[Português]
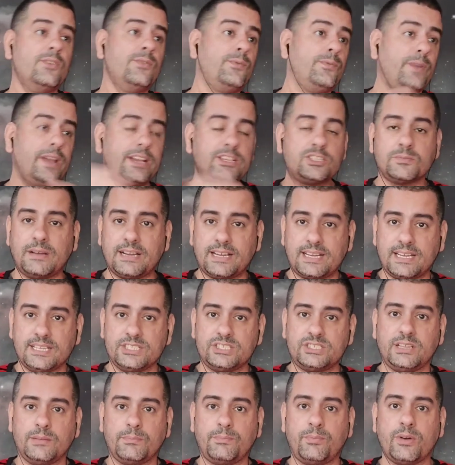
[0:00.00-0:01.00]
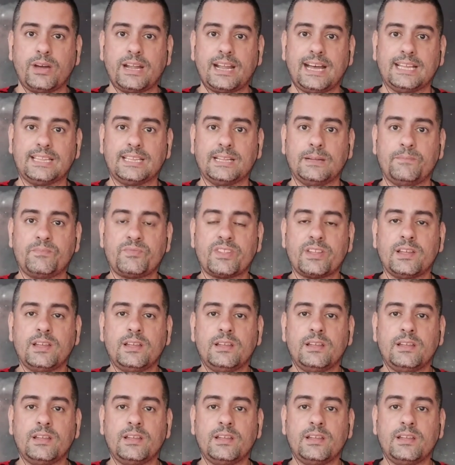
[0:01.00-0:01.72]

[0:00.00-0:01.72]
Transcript: fez uma grande temporada